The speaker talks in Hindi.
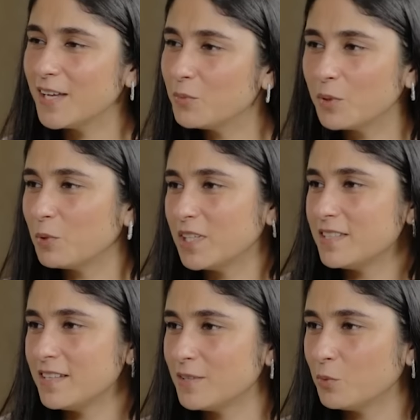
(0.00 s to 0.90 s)
ही he what
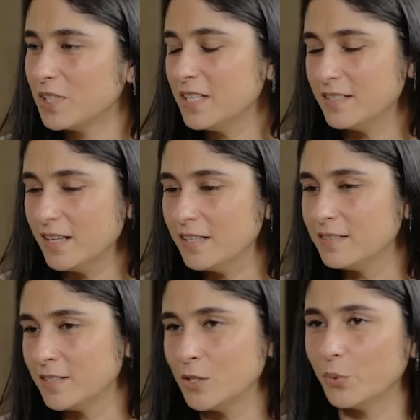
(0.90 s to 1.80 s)
is he what is
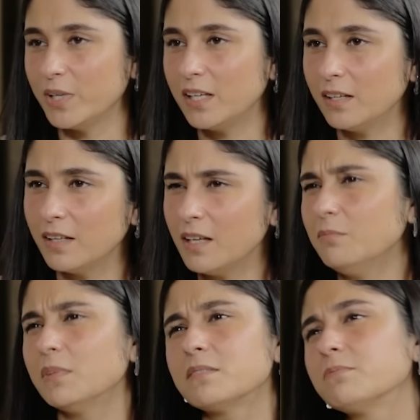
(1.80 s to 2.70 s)
his कि नहीं
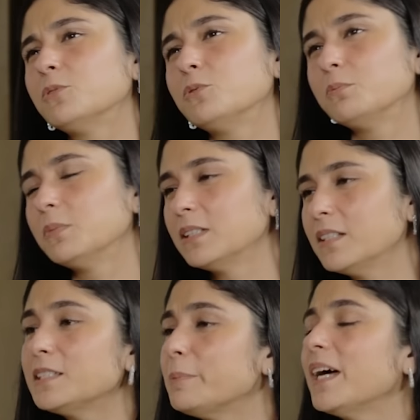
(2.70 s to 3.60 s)
बस वो तो
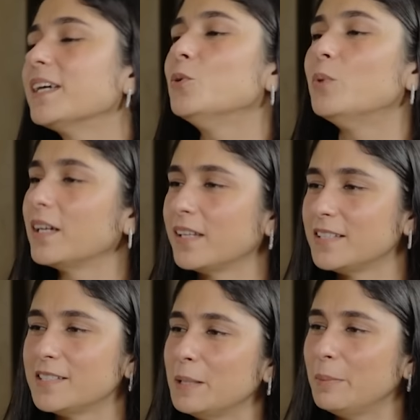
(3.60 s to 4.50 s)
अच्छा फिर आगे हुआ क्या
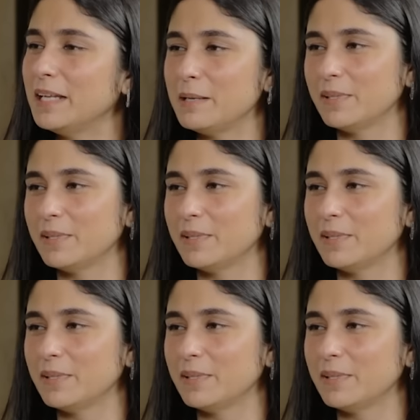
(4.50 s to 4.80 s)
अच्छा, चले पहले ये